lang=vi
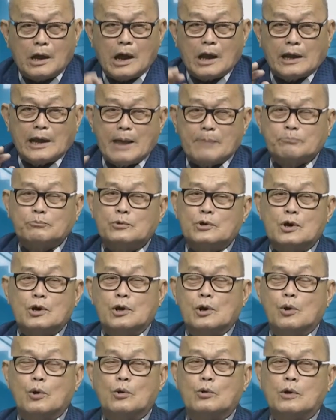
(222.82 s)
năm
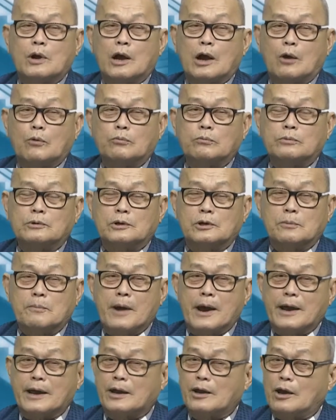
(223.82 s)
người luôn cái ông người
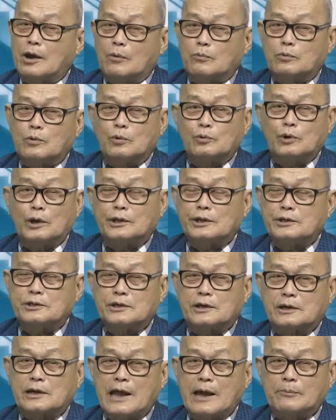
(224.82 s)
mẹ đó ông cũng nói tiếng
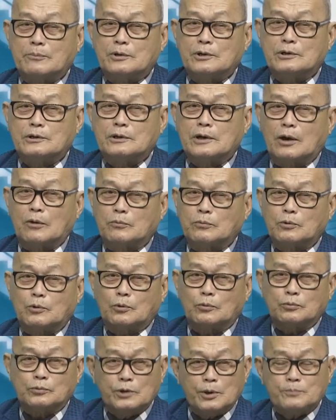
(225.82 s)
Việt Nam được ông
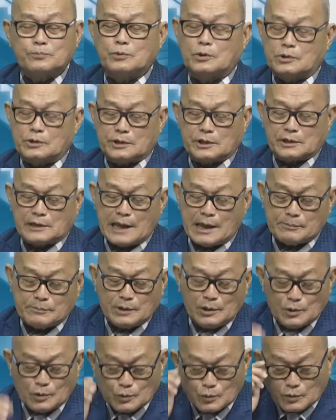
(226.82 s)
cũng giúp cho người Việt Nam
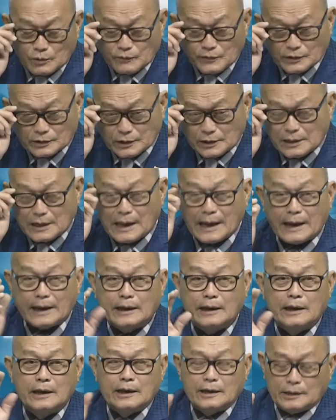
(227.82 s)
mình luôn quý vị thích ai
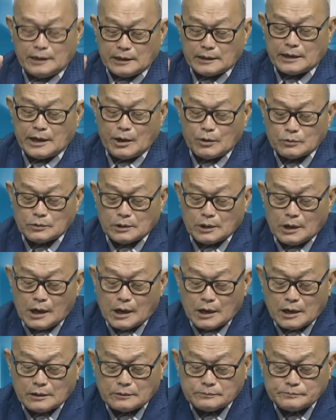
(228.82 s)
thì kêu người
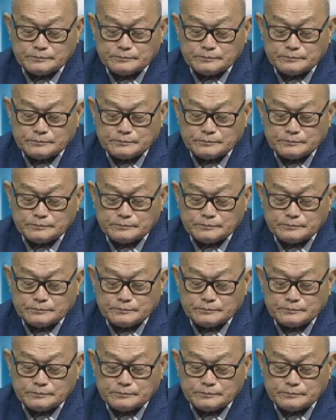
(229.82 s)
đó